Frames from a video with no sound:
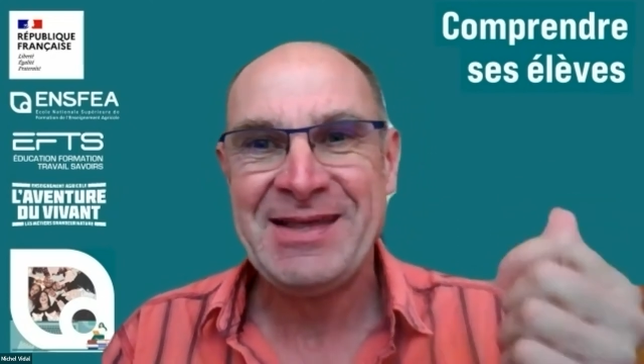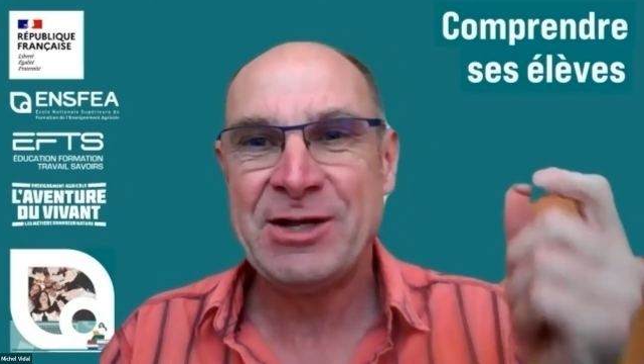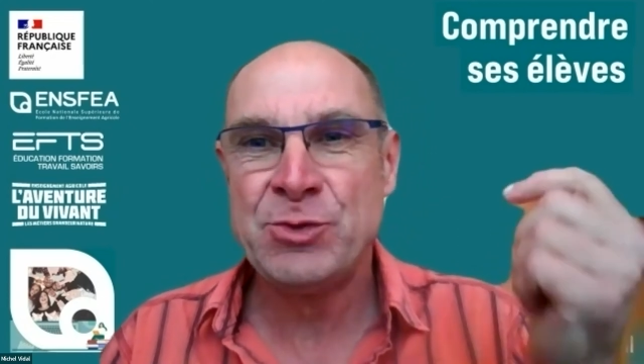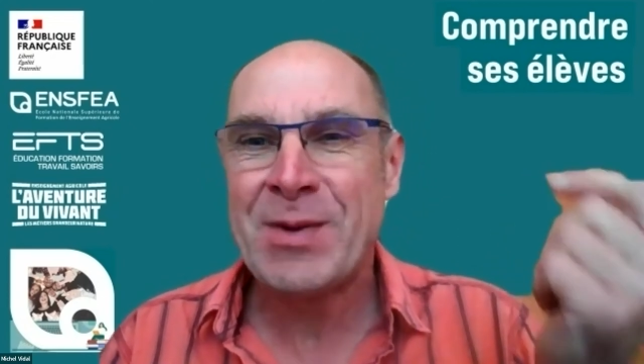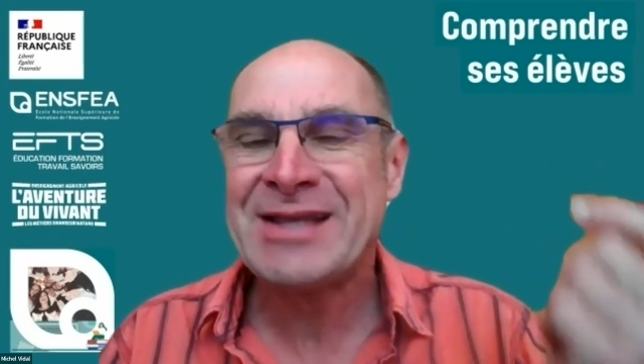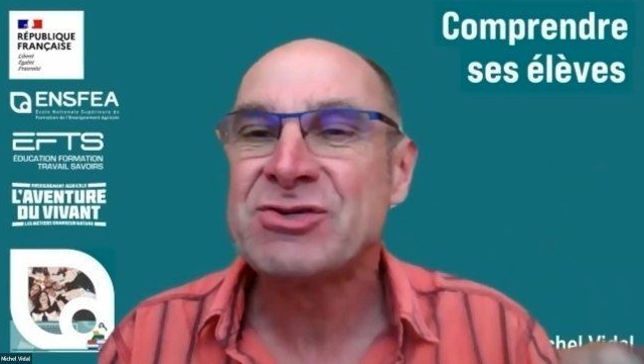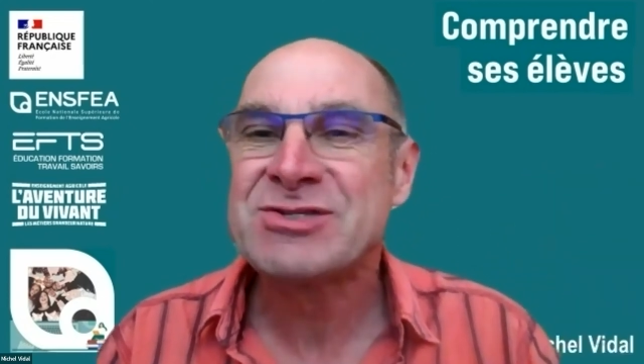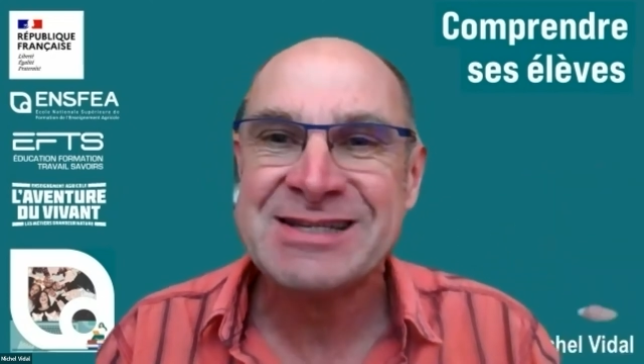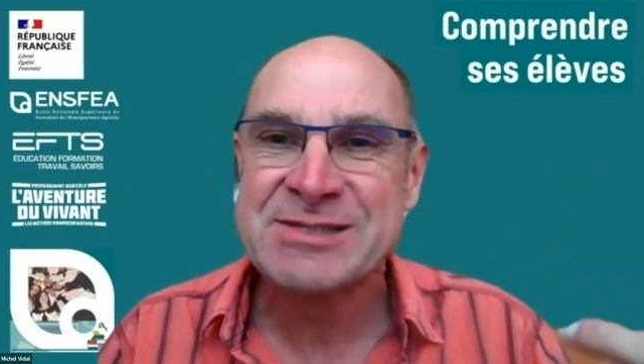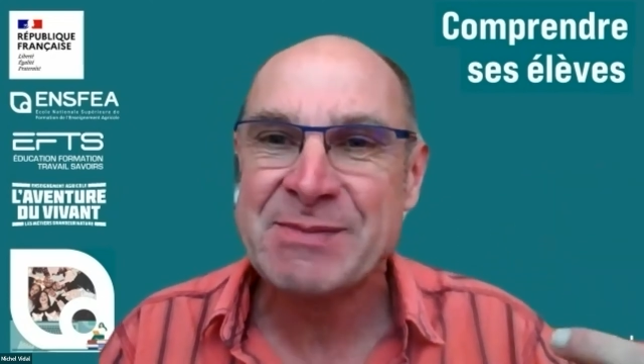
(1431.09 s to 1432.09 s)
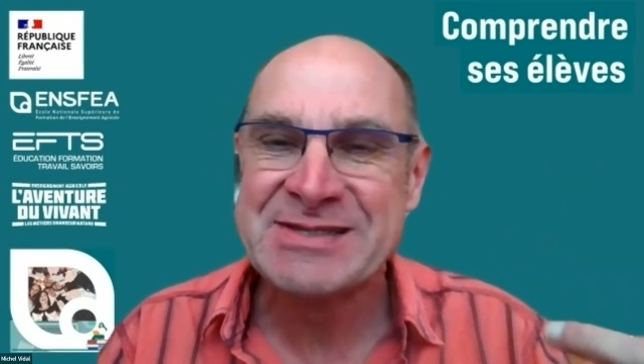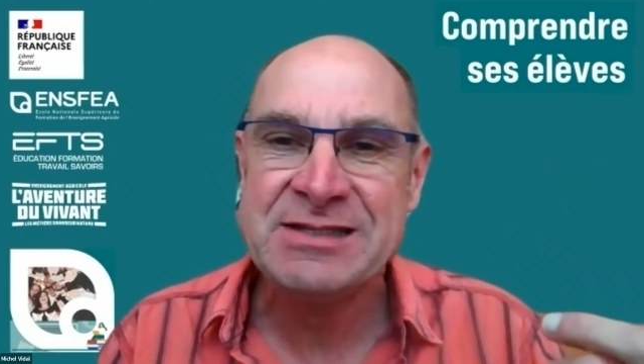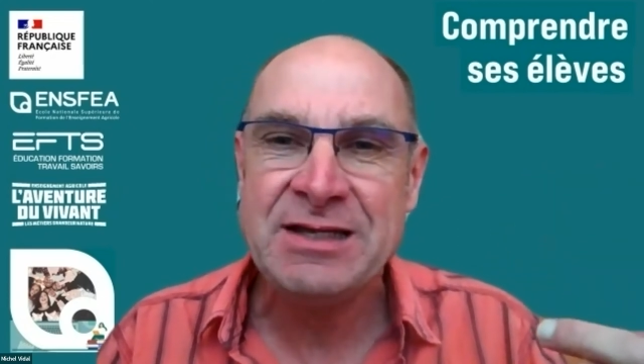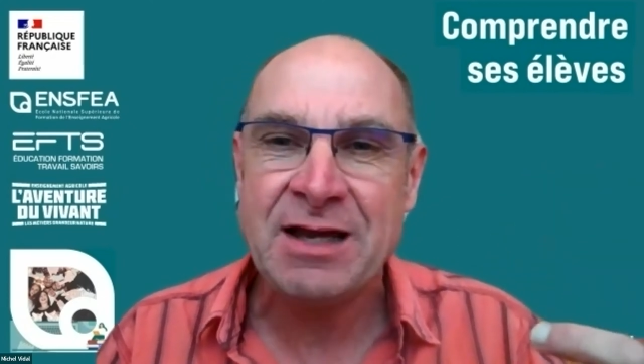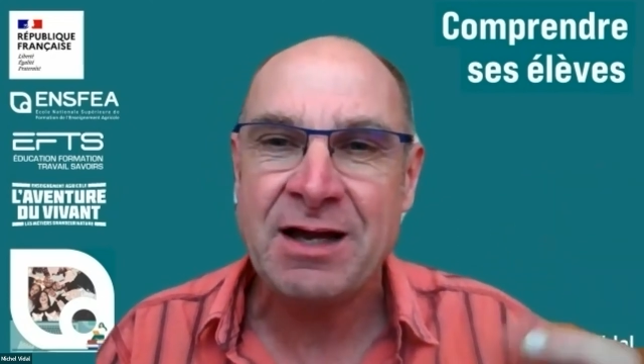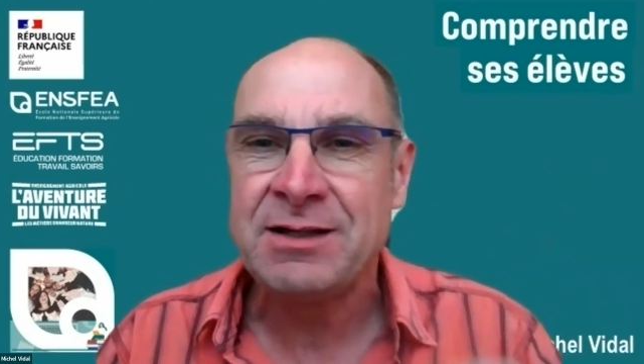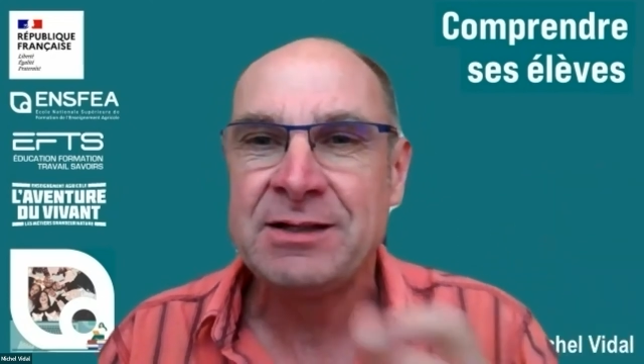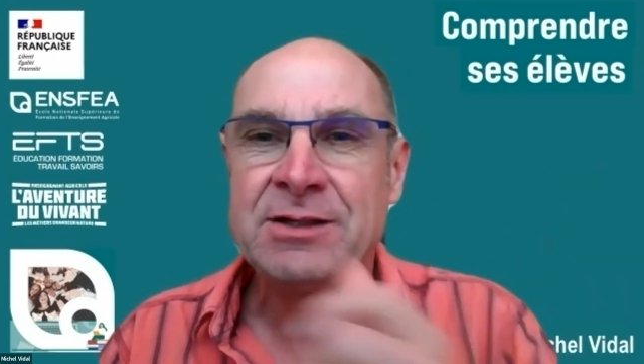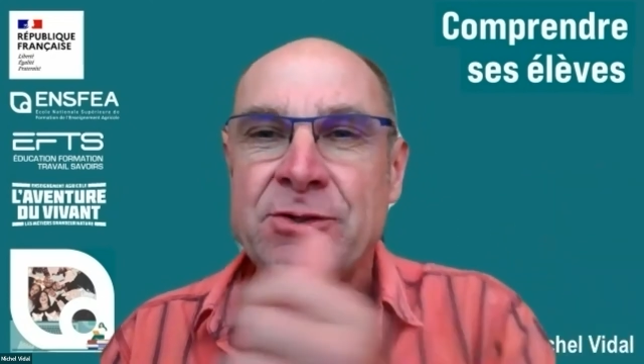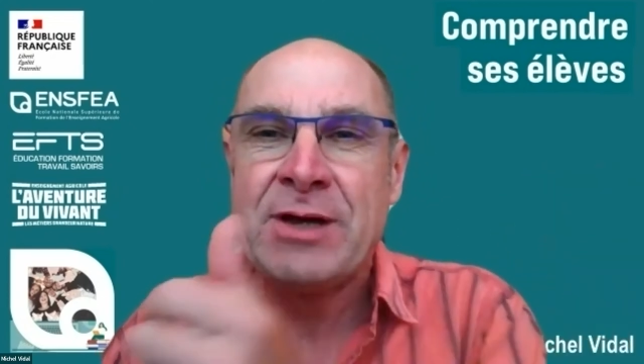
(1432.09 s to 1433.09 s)
et ne pas être dans un espèce d'idéal,
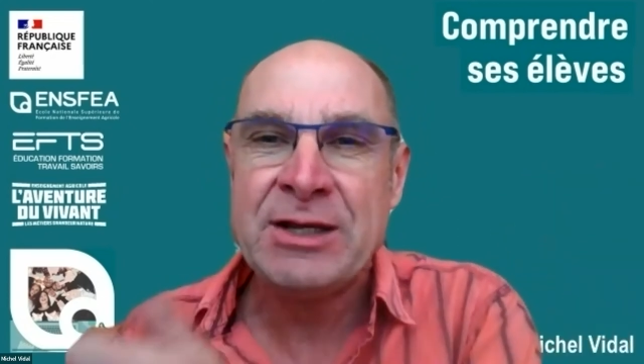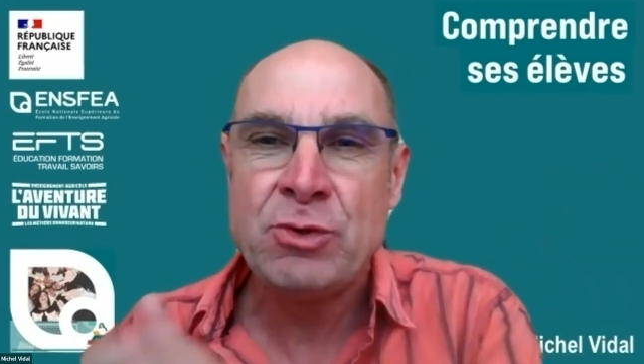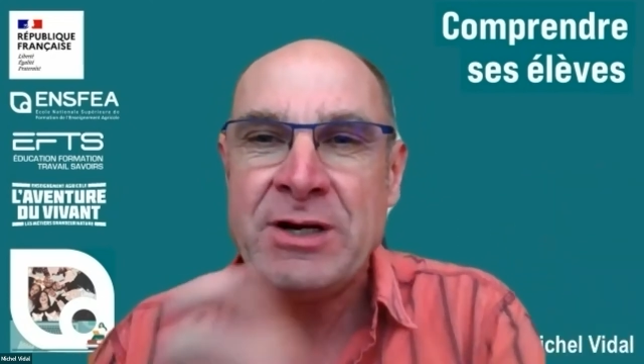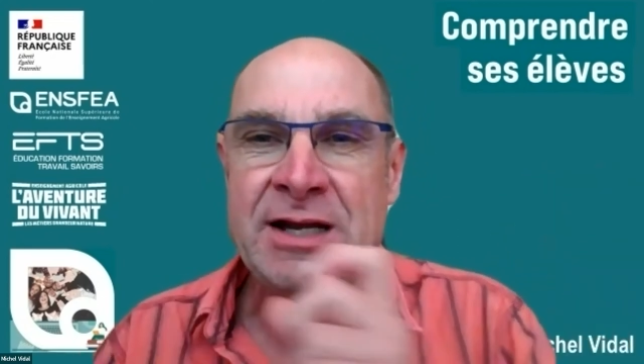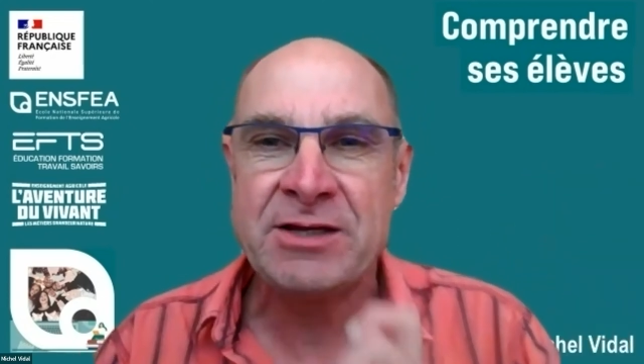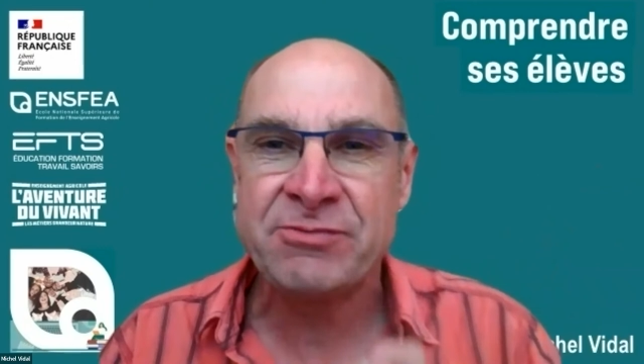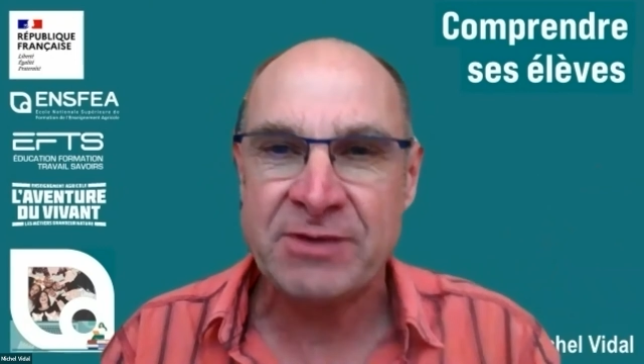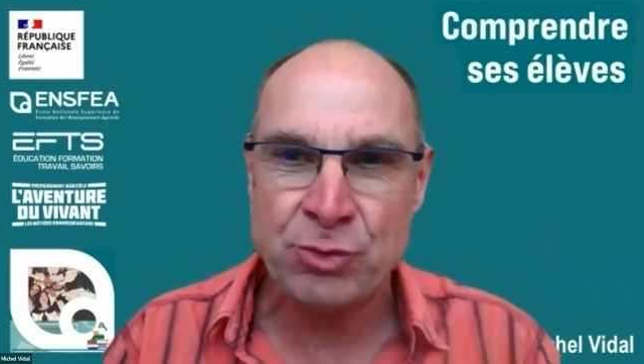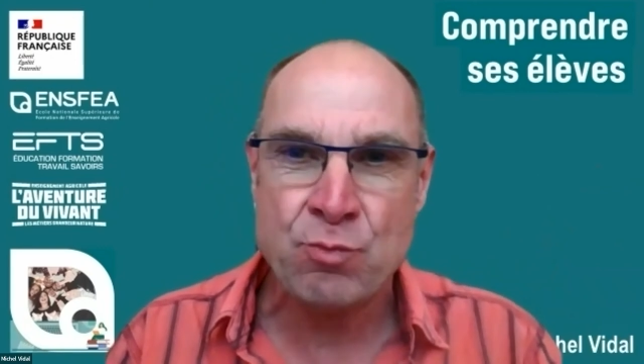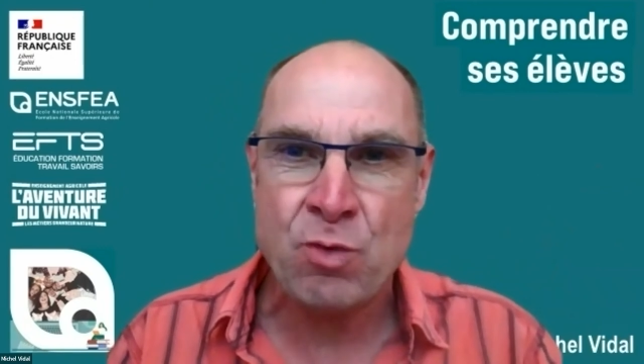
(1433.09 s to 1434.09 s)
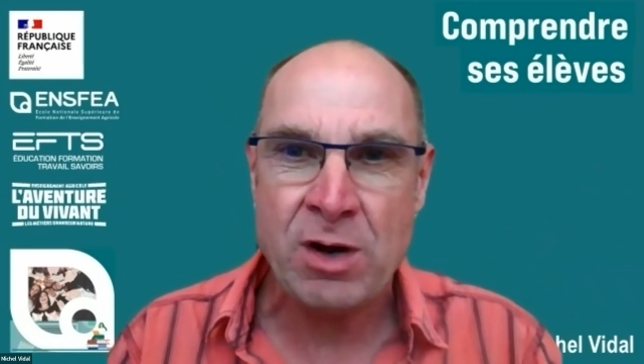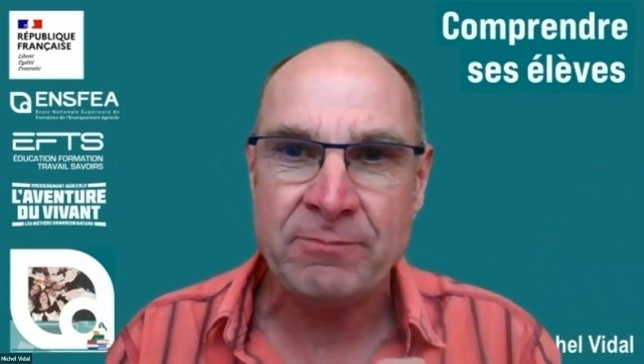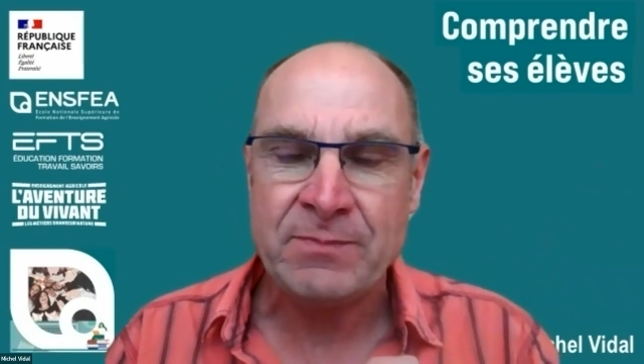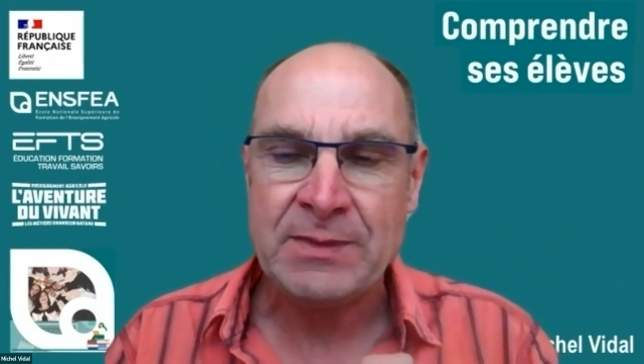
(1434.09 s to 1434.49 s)
et de l'élève et de moi,